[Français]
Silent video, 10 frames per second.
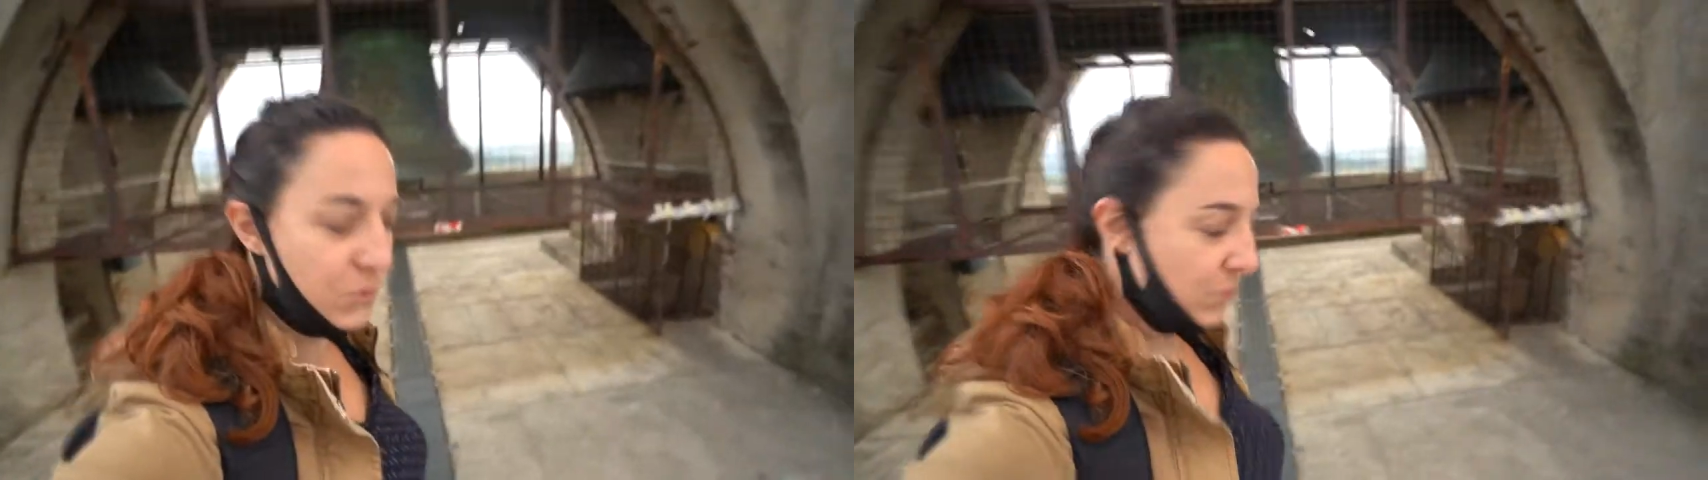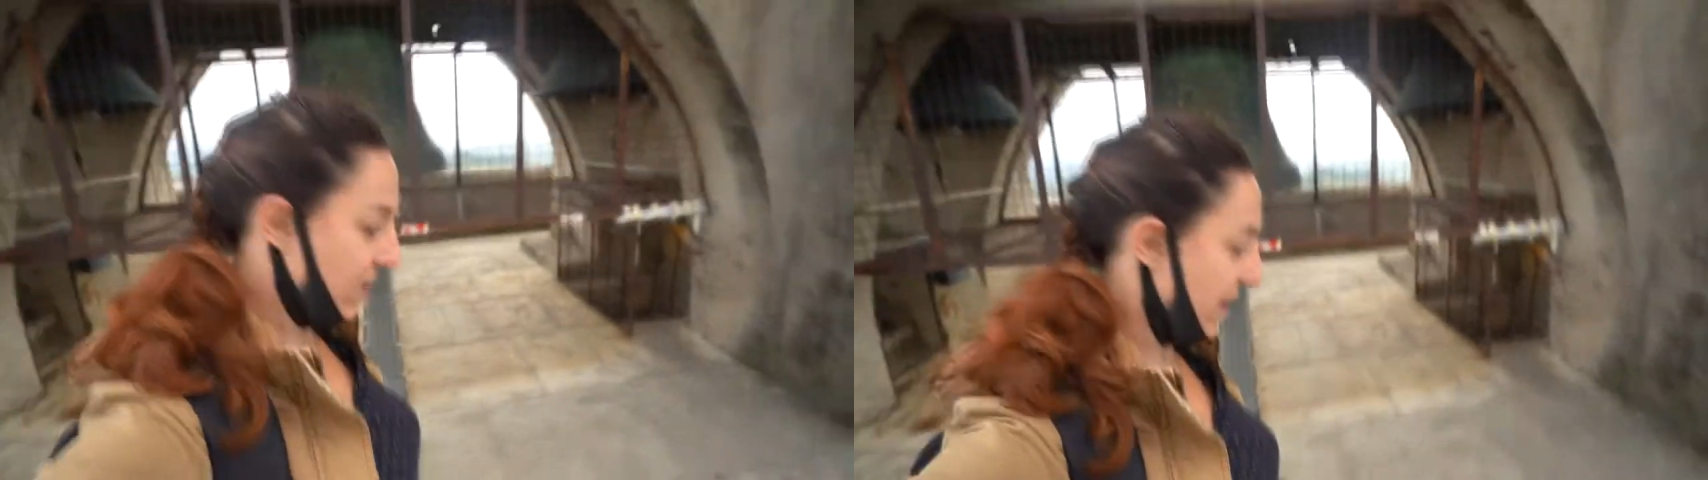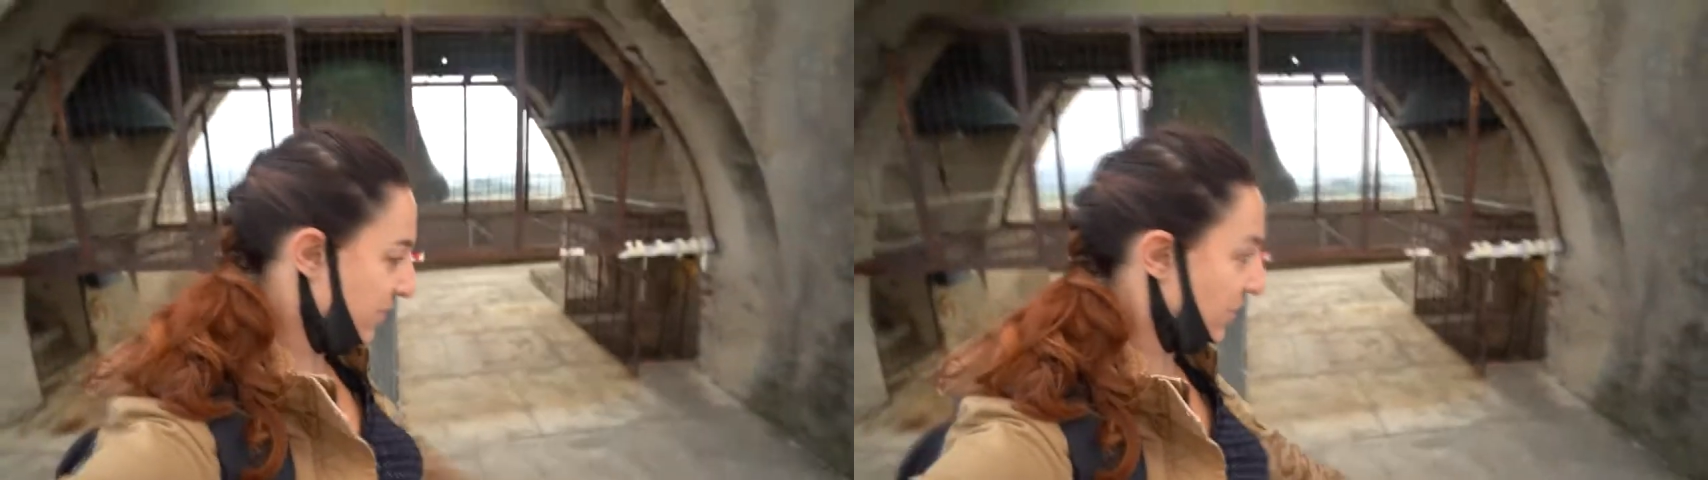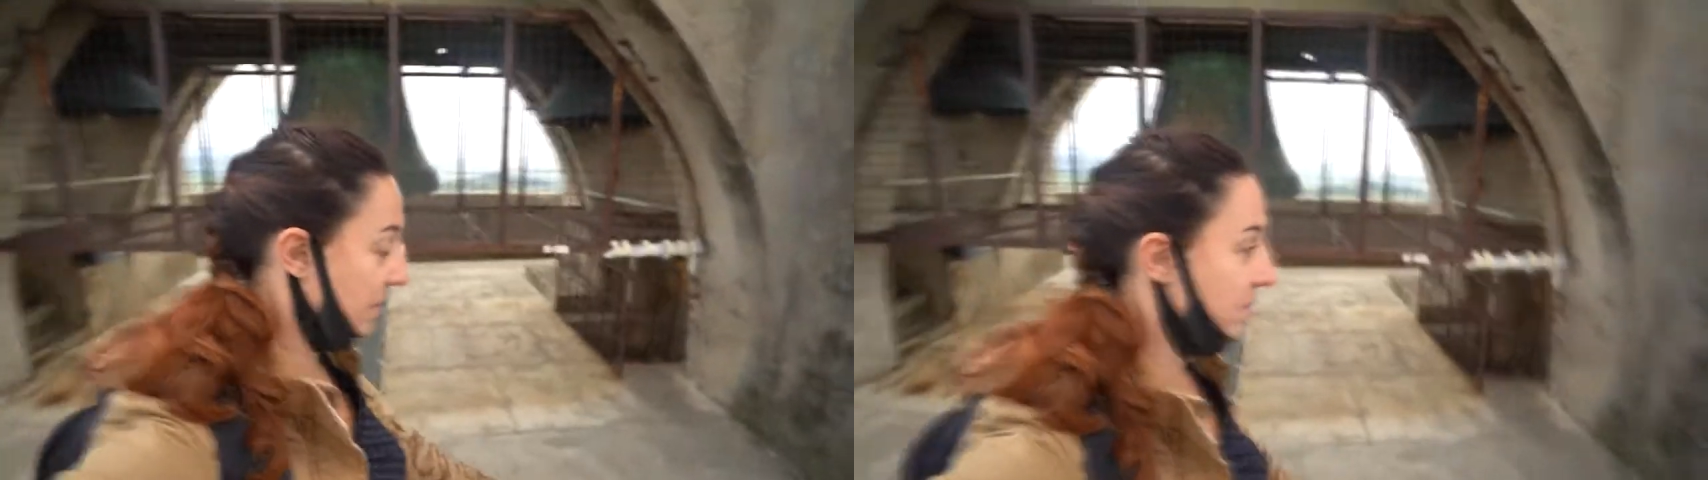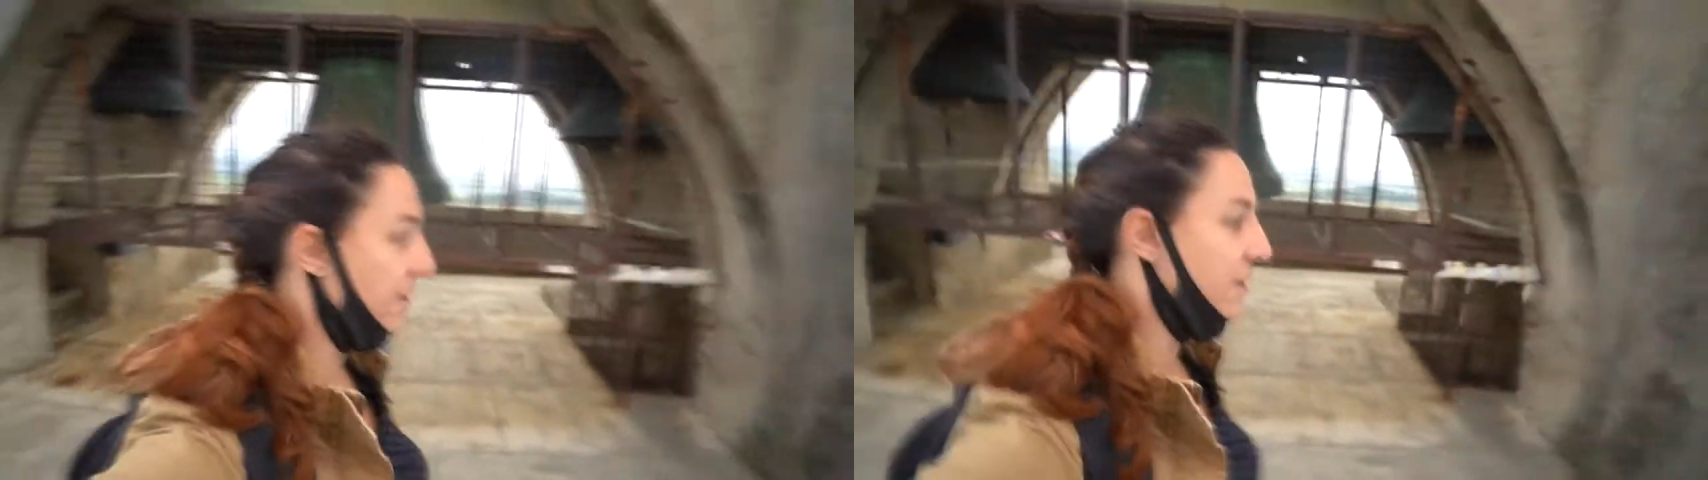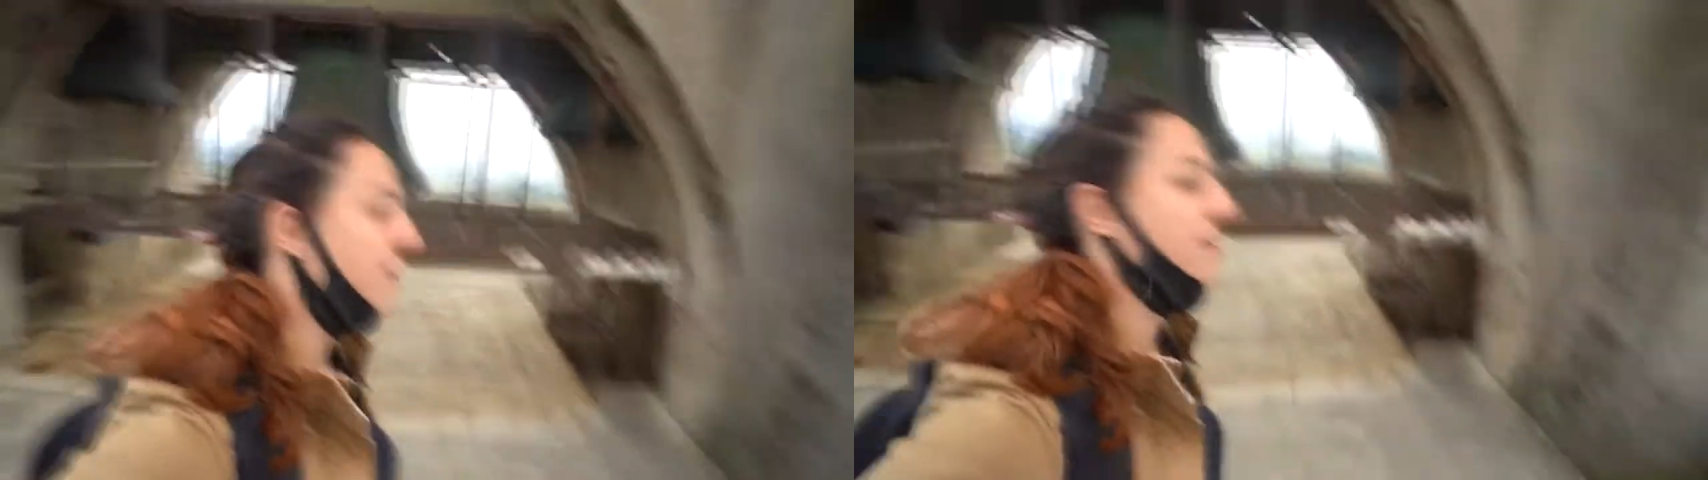tours actuellement.